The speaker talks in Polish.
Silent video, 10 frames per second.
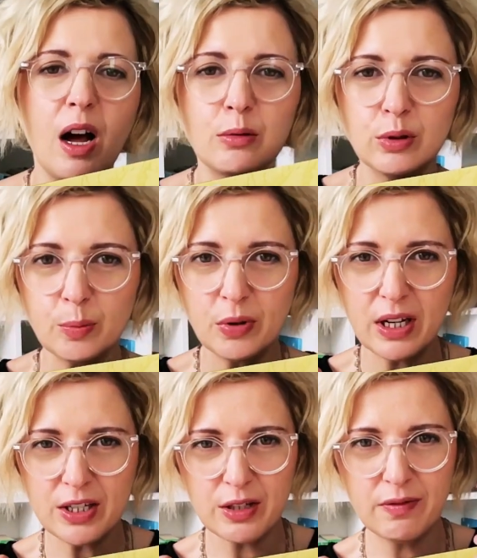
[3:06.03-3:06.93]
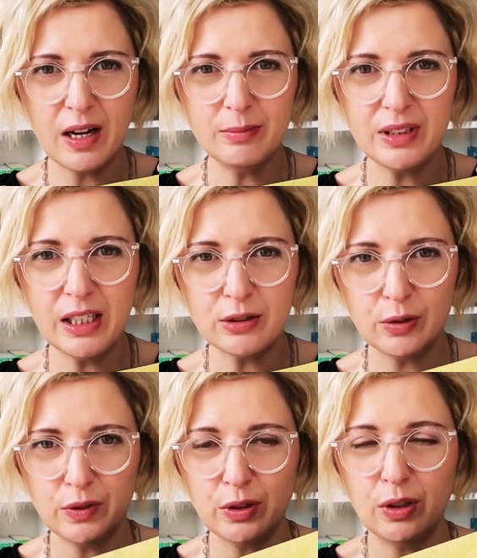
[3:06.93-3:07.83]
autor, pokażę Wam, jak
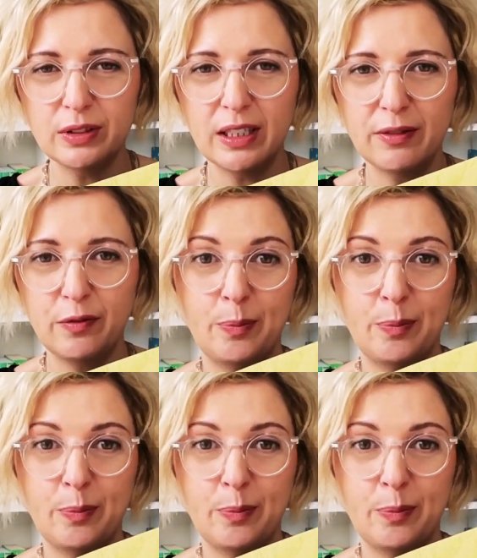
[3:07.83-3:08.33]
to wygląda w